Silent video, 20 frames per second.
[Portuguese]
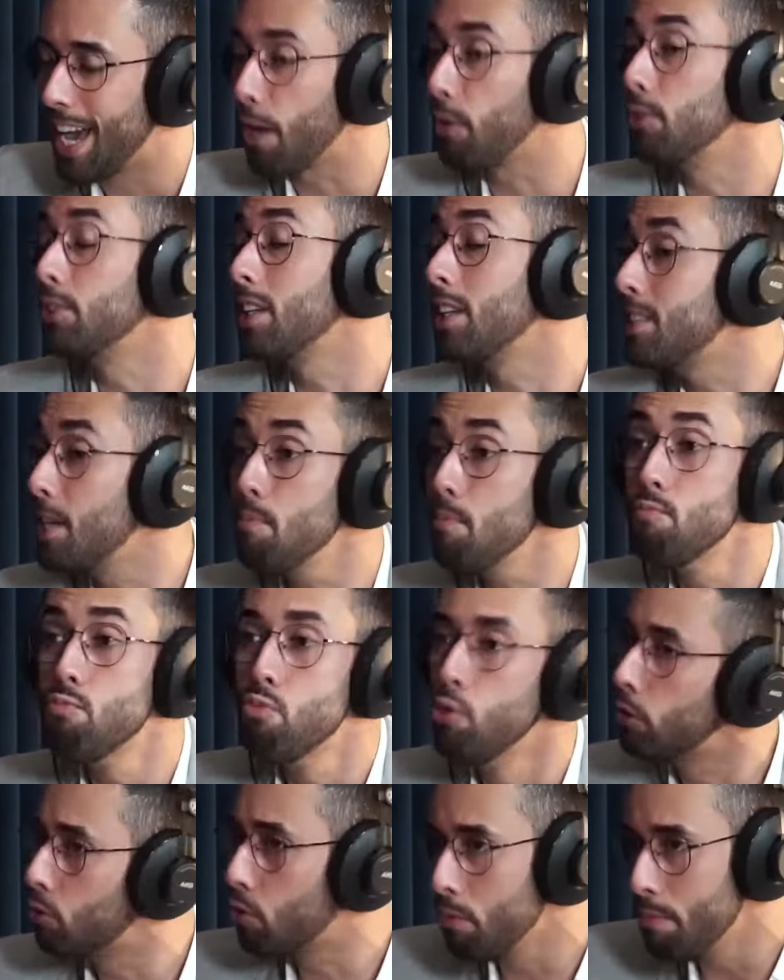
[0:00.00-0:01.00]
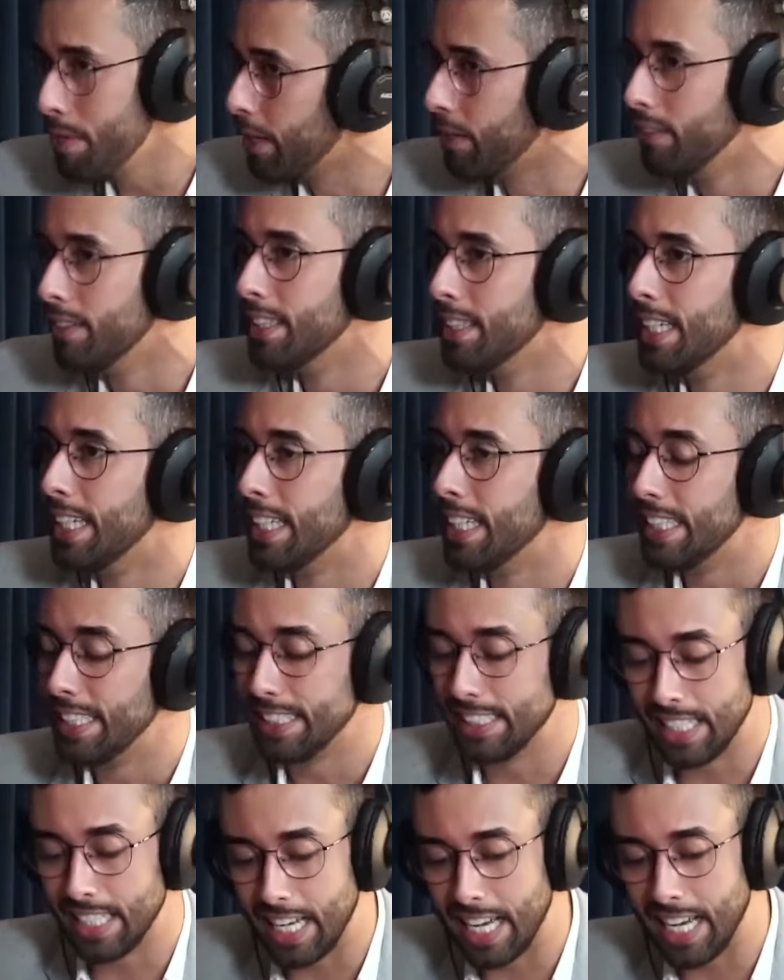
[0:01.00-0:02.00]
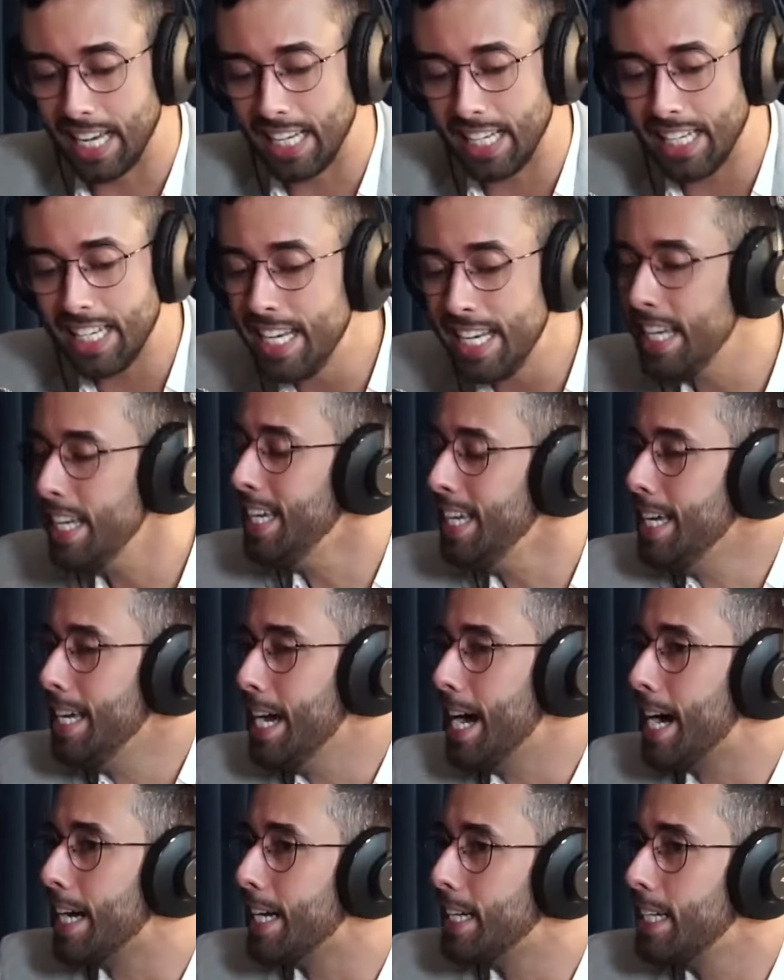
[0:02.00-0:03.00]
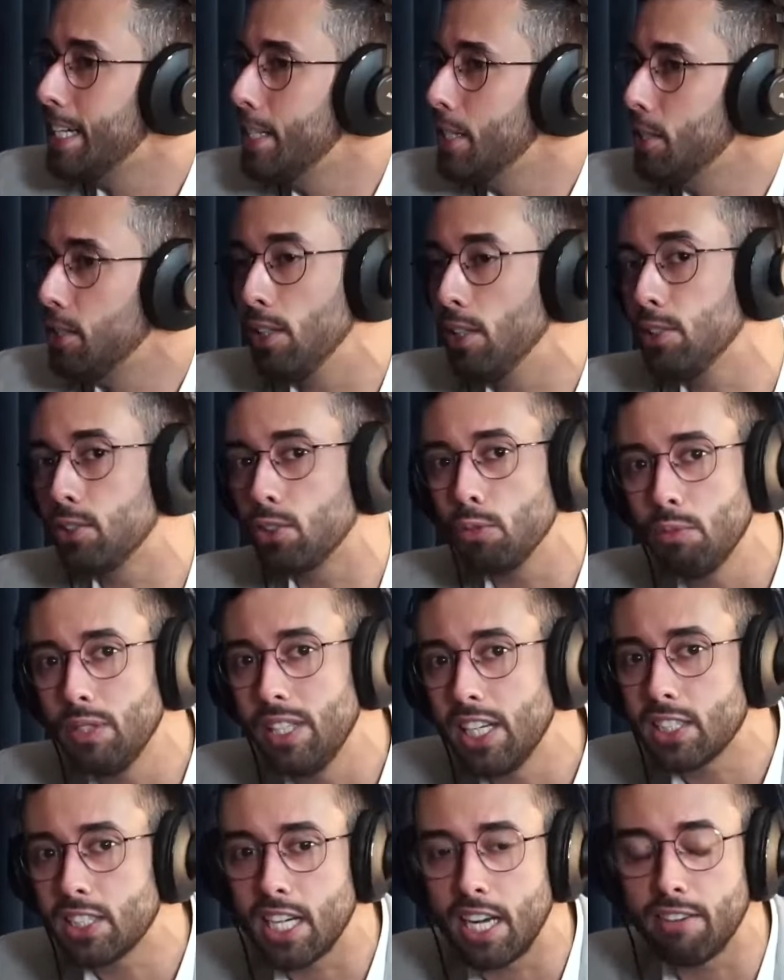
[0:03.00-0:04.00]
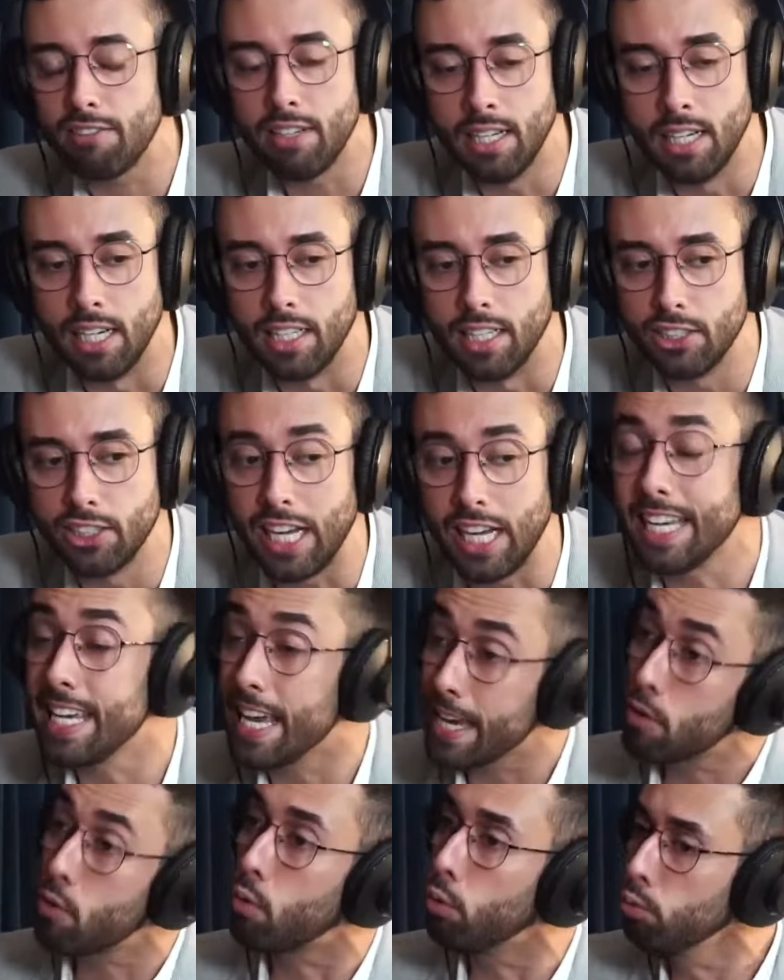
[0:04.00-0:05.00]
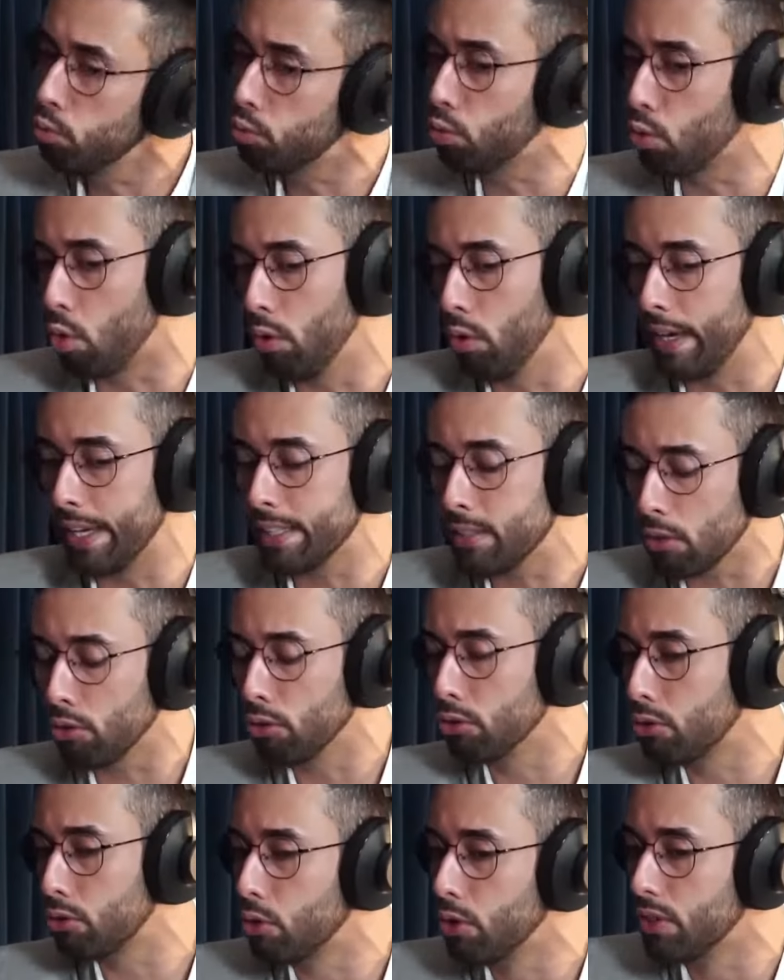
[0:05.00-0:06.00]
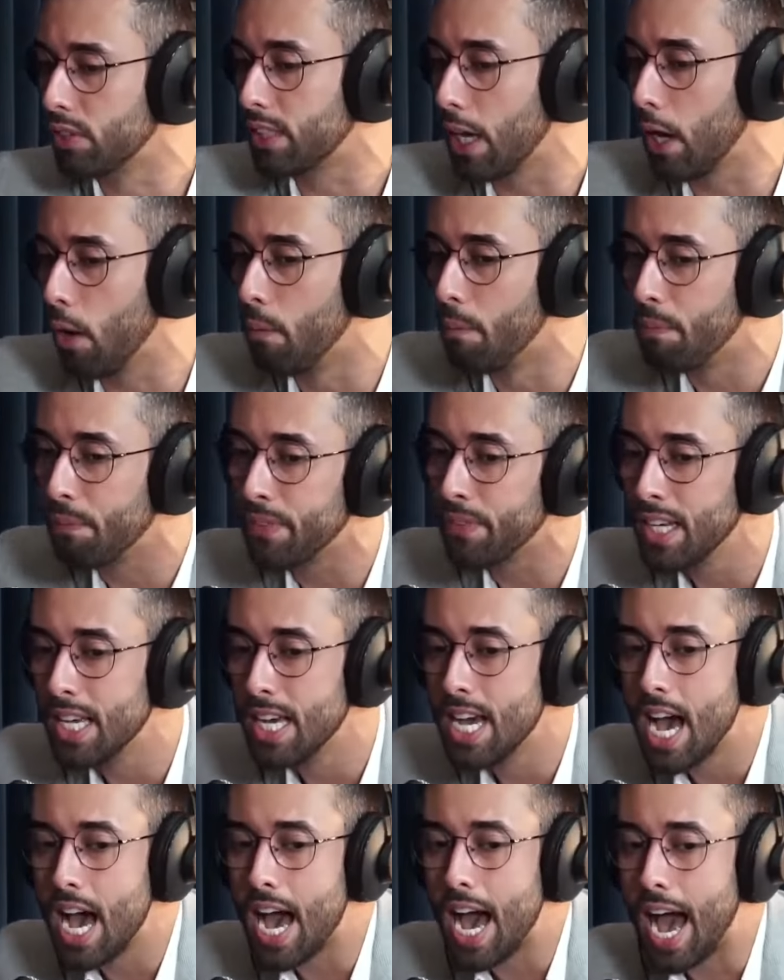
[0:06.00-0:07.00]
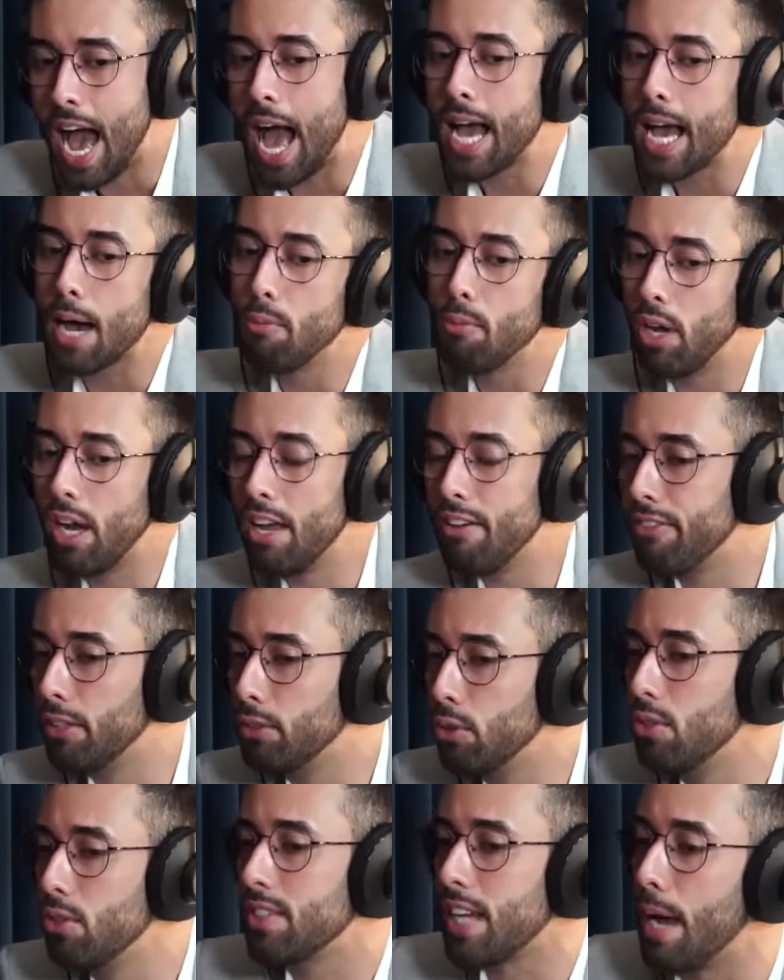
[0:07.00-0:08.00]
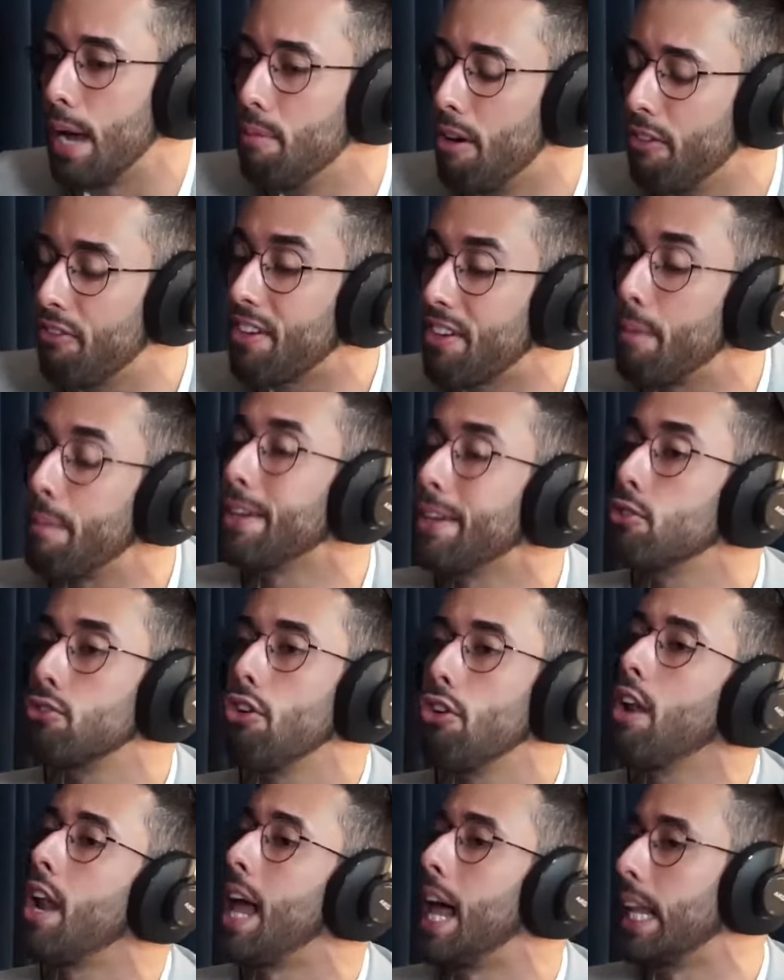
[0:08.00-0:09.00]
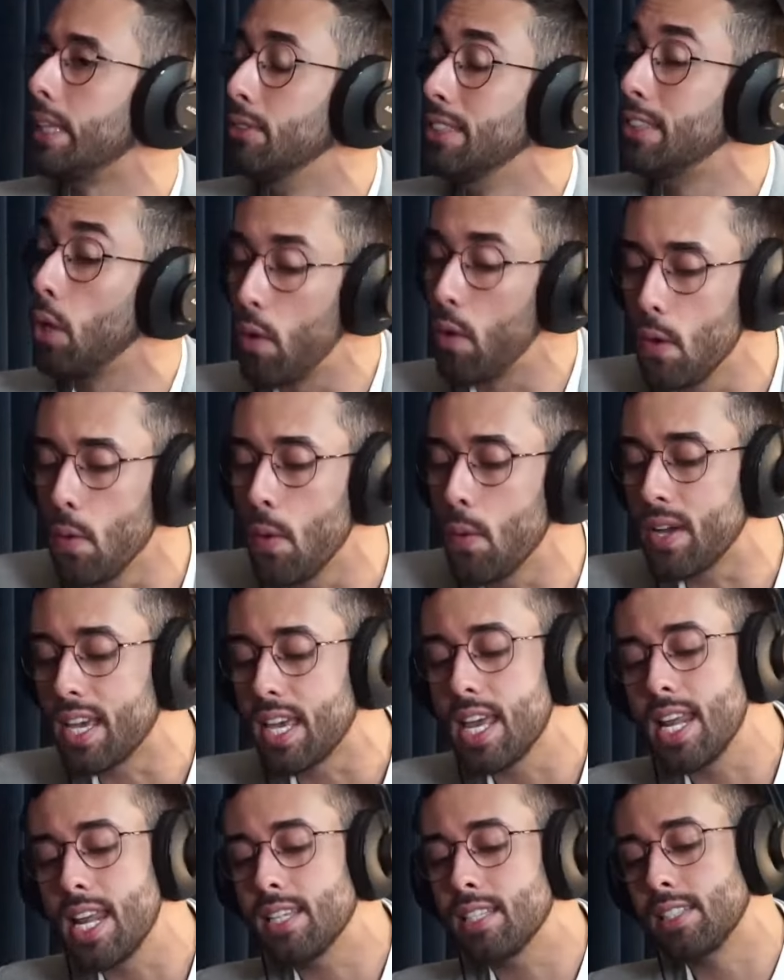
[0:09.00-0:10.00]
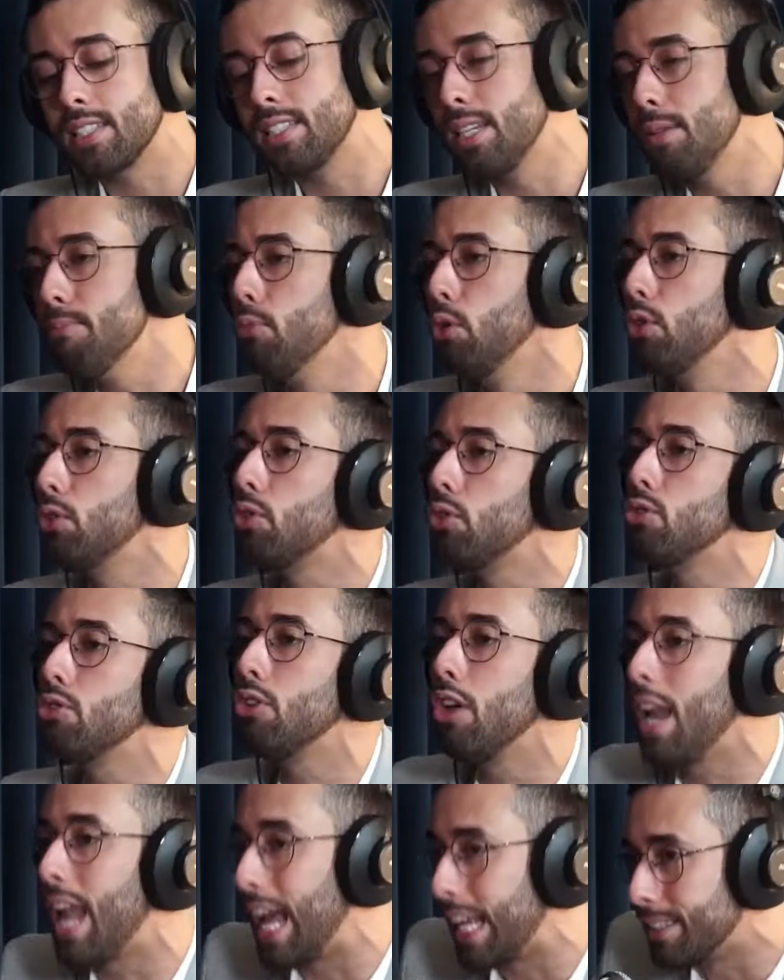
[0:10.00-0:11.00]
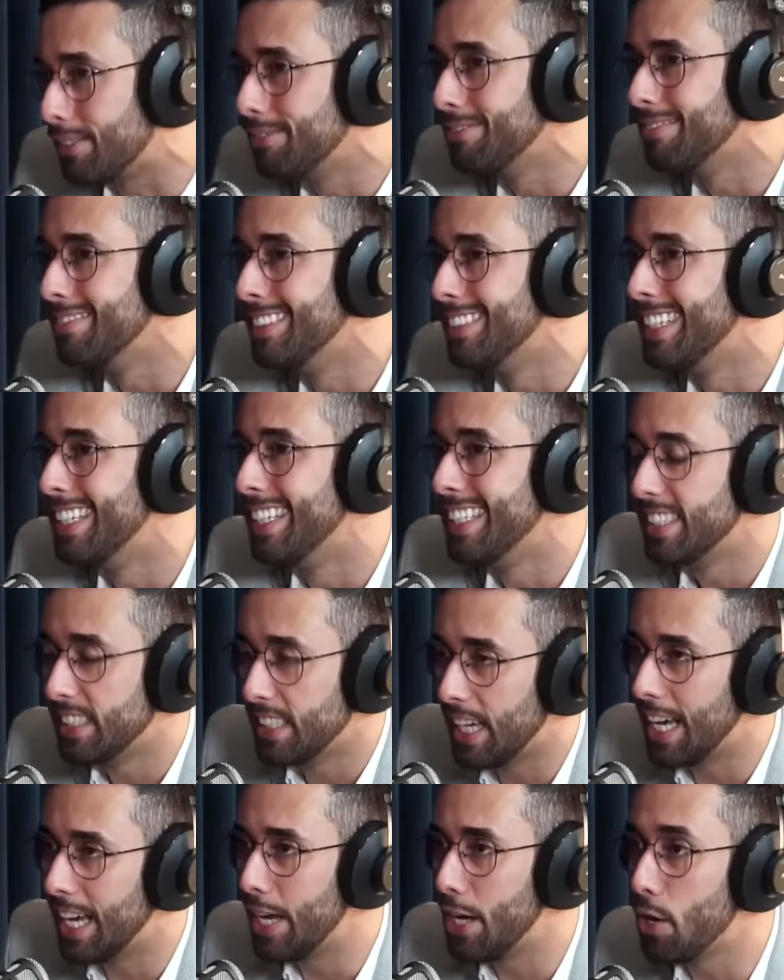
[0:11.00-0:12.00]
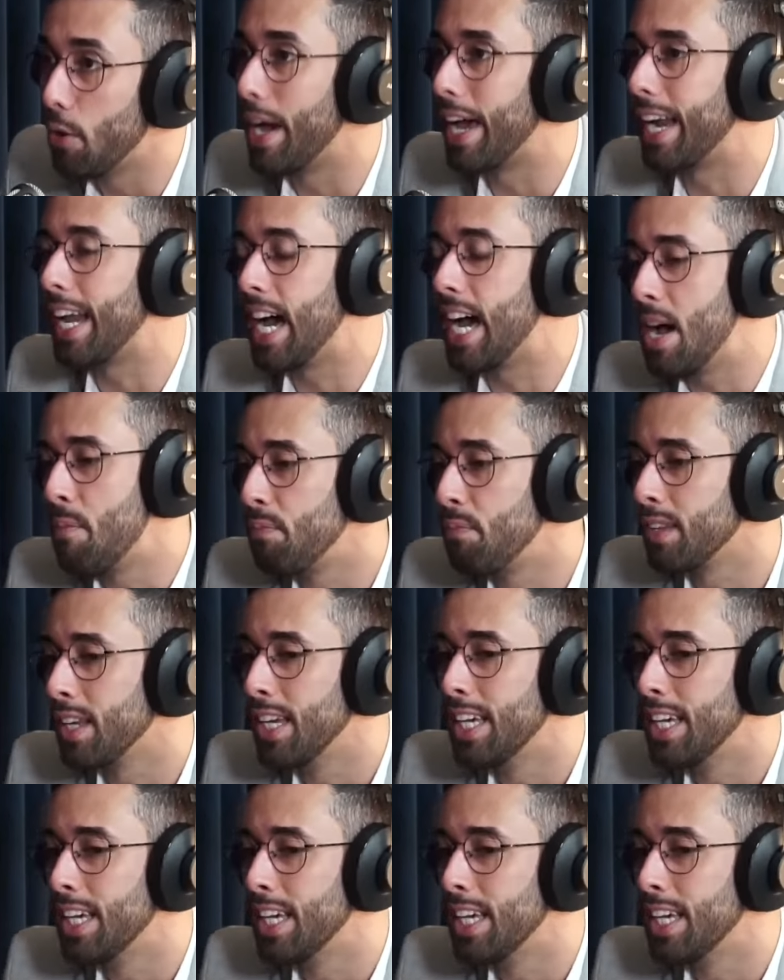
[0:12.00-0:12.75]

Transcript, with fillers: acontecia muito comigo, né? E aí isso me deixava. E aí, com, com essa construção acabou levando o Simon a ficar mais isolado. Então eu cresci muito isolado, né? Eu era.